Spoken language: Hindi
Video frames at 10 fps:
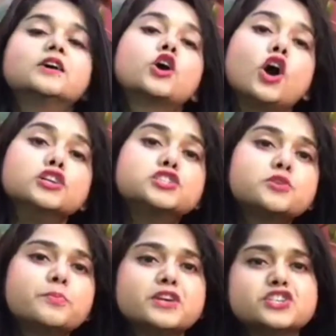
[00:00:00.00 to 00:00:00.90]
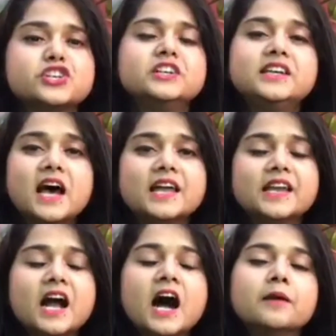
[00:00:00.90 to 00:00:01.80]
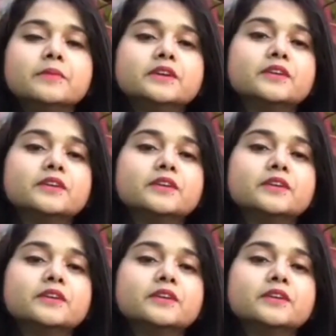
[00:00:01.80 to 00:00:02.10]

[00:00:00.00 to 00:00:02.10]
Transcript: कॉन्स्टिपेशन डायरिया हम